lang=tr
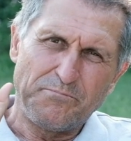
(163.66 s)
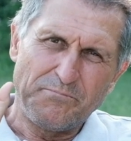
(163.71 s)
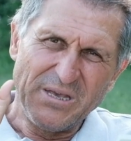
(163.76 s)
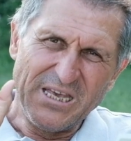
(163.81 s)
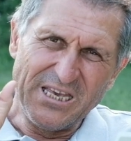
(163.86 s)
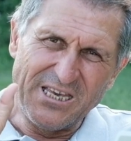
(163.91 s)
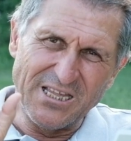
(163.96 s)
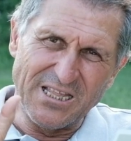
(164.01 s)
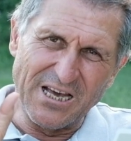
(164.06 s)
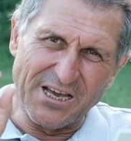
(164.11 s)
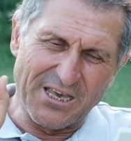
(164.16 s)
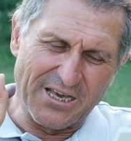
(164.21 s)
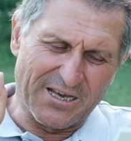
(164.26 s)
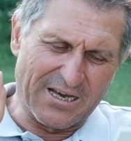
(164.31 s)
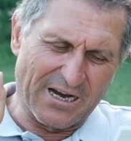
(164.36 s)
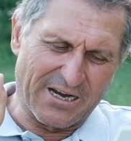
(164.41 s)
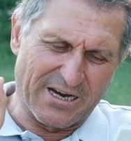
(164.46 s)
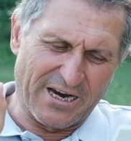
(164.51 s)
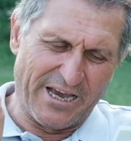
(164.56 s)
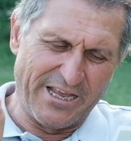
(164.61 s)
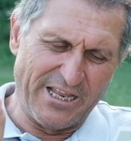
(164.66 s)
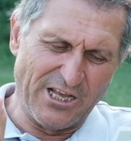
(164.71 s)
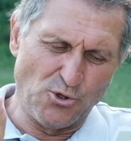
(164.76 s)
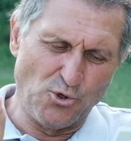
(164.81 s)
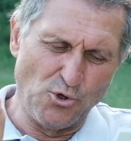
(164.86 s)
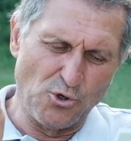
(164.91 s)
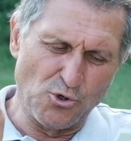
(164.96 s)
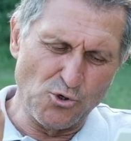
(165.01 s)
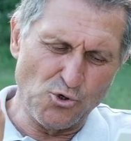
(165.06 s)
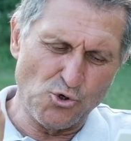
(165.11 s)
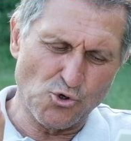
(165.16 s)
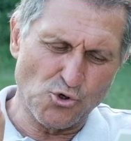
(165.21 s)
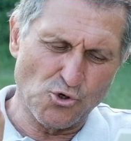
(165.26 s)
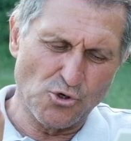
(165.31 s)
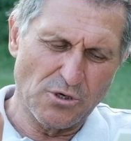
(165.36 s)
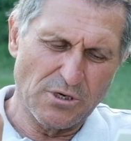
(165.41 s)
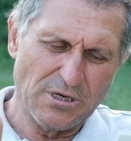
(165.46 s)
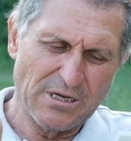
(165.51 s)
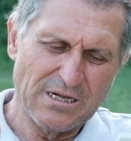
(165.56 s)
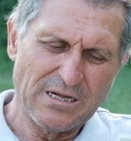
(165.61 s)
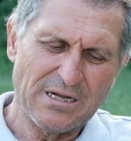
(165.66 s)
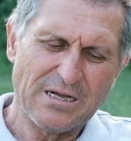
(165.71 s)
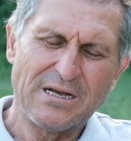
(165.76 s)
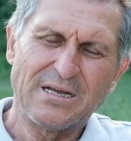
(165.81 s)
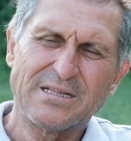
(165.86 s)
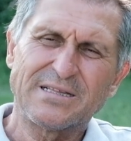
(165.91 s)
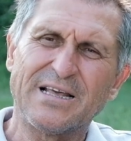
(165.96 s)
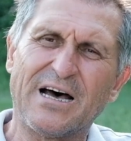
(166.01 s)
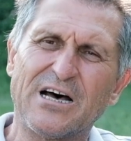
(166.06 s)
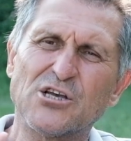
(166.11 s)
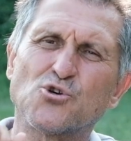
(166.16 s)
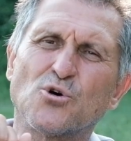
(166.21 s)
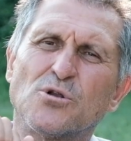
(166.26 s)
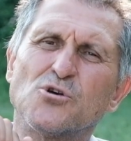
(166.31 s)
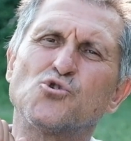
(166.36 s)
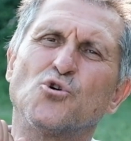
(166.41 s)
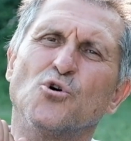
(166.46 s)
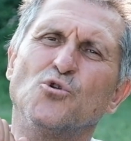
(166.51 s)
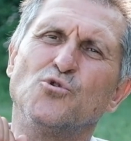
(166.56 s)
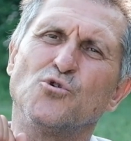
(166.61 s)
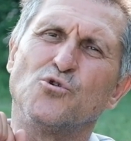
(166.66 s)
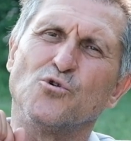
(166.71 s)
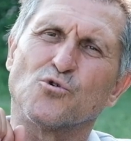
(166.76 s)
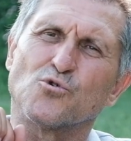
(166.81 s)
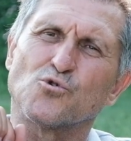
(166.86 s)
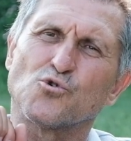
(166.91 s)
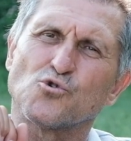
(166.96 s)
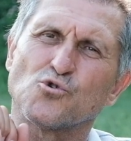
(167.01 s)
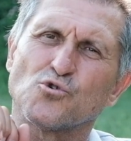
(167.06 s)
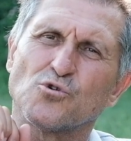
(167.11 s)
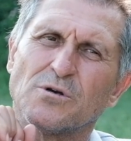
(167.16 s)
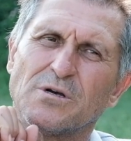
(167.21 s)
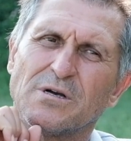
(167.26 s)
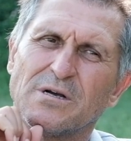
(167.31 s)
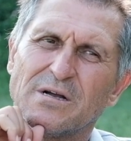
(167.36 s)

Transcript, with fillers: 2 dakika kaynatıyoruz. Daha sonra söndürüyoruz.